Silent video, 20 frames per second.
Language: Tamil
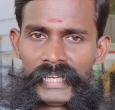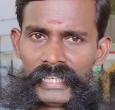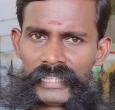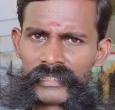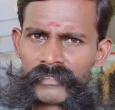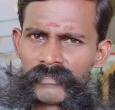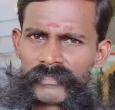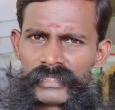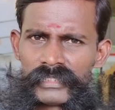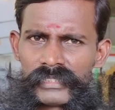
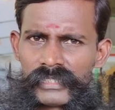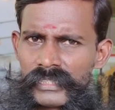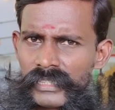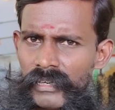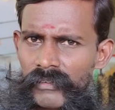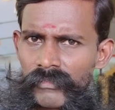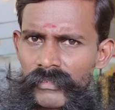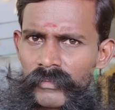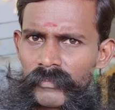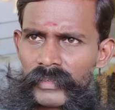எனக்கு வந்து
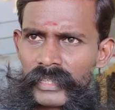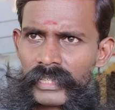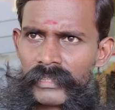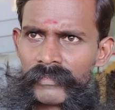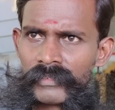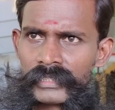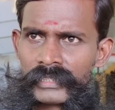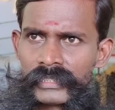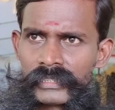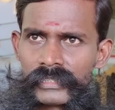அவர் மாதிரி
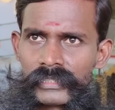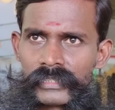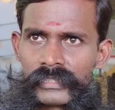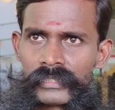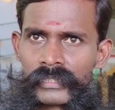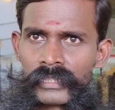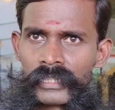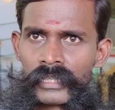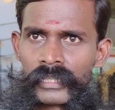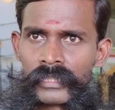
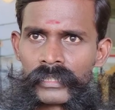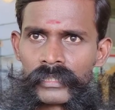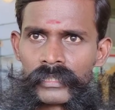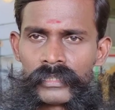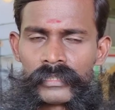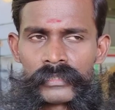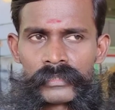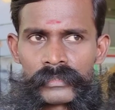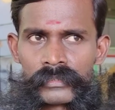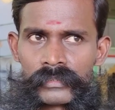
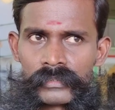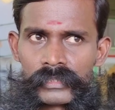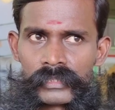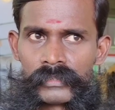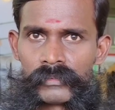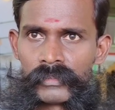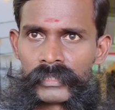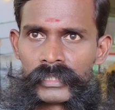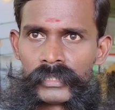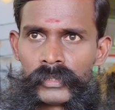வச்சுக்கணும்னு
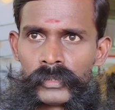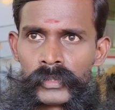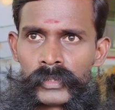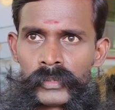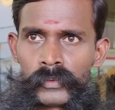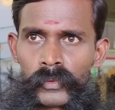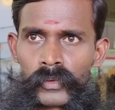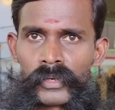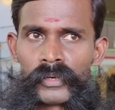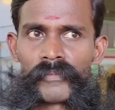இது வந்து
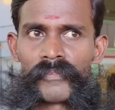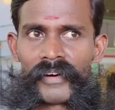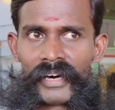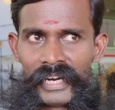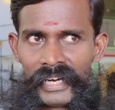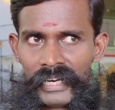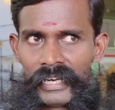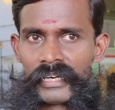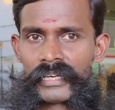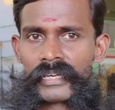ஒரு
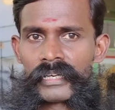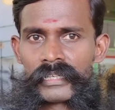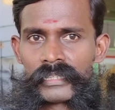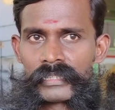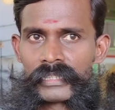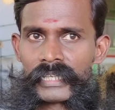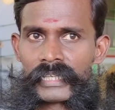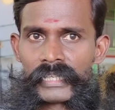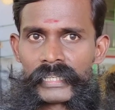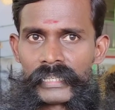
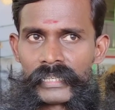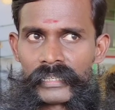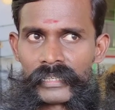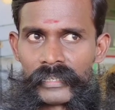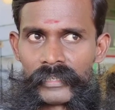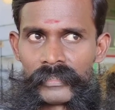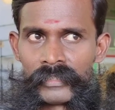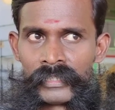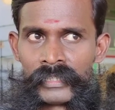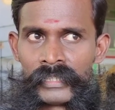வரலாறாக
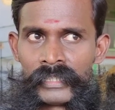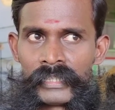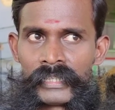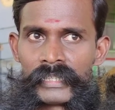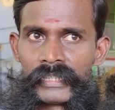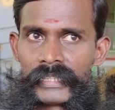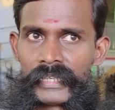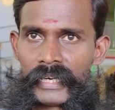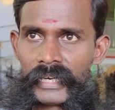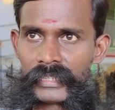நினைக்கிறேங்க
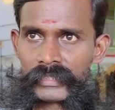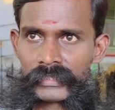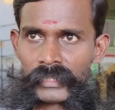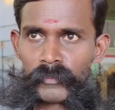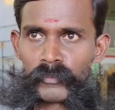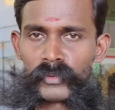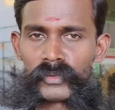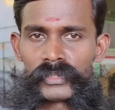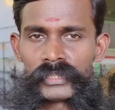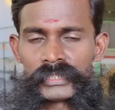என்
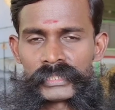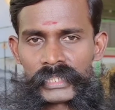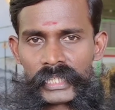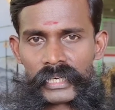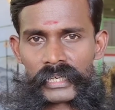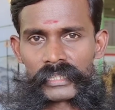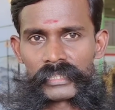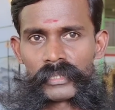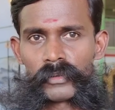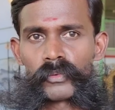சமூக
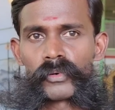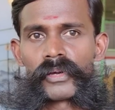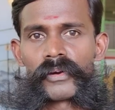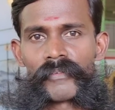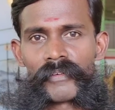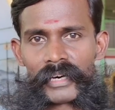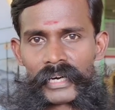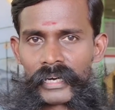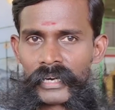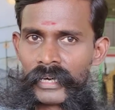சார்ந்த ஒரு
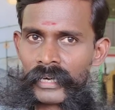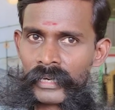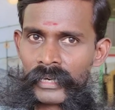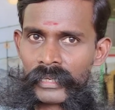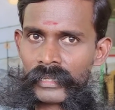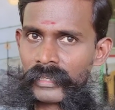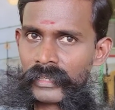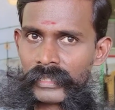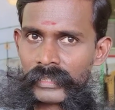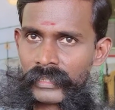
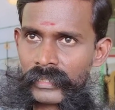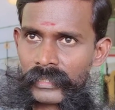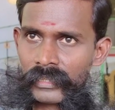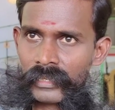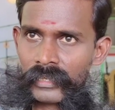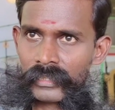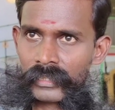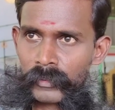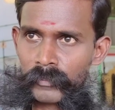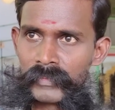வரலாறாக தான் இதை
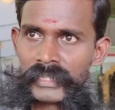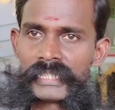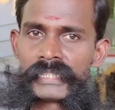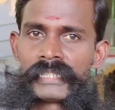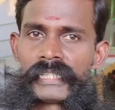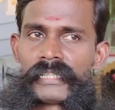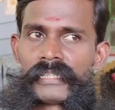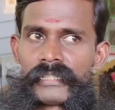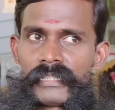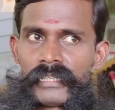நான் அந்த
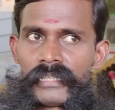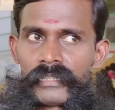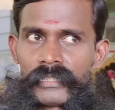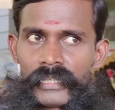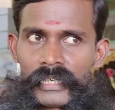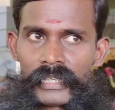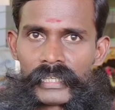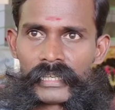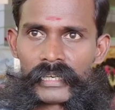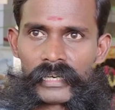மீசையை
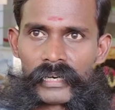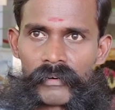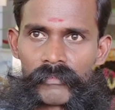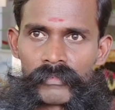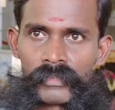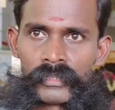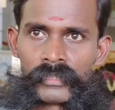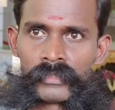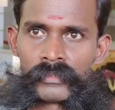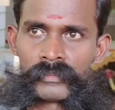நான் நினைக்கிறேங்க
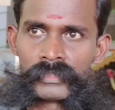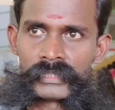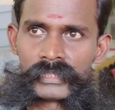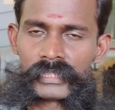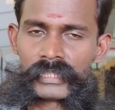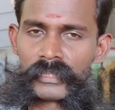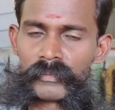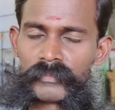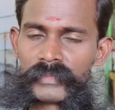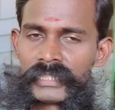அவர்
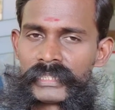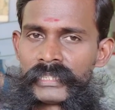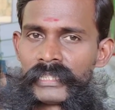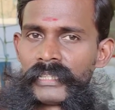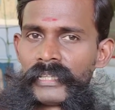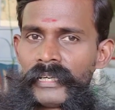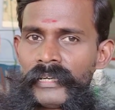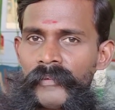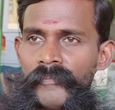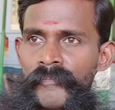வச்சுருந்த
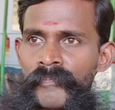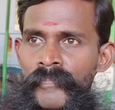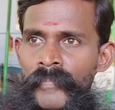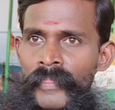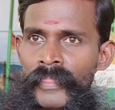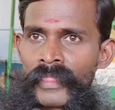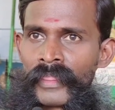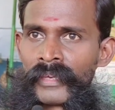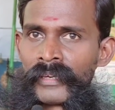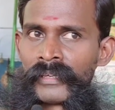மீசையை
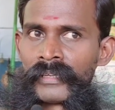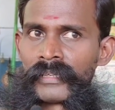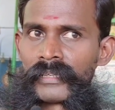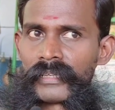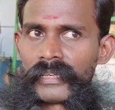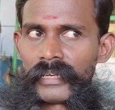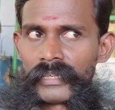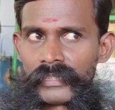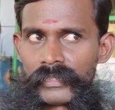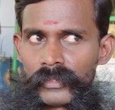
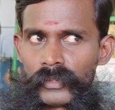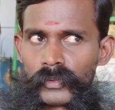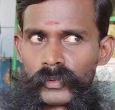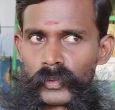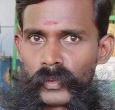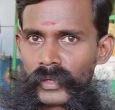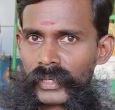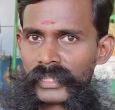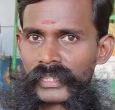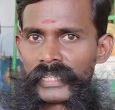நான் இது
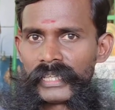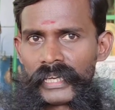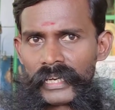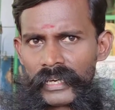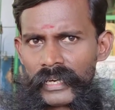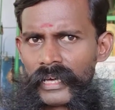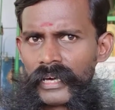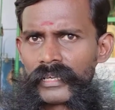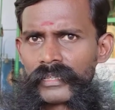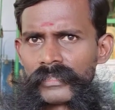தொடர்ந்து
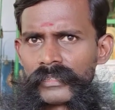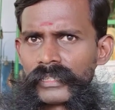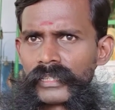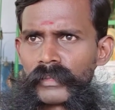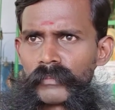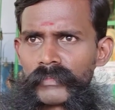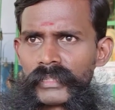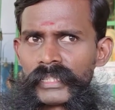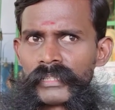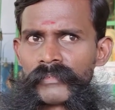எல்லோரும்
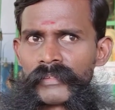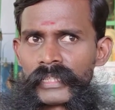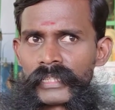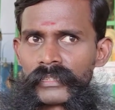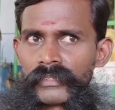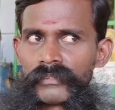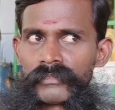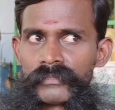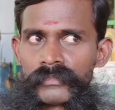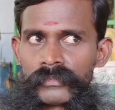இந்த மாதிரி
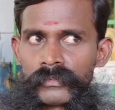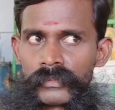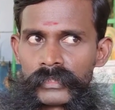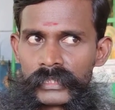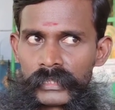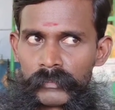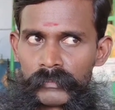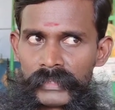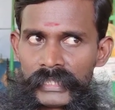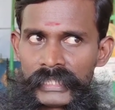வைக்கணும்
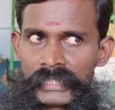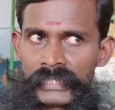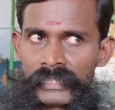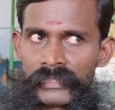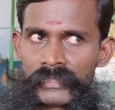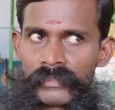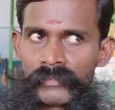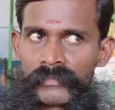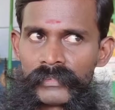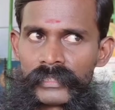அந்த
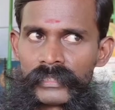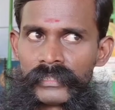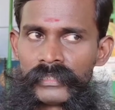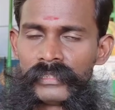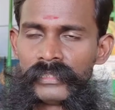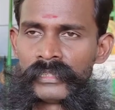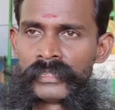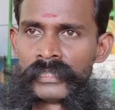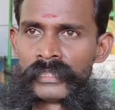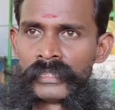மீசை வந்து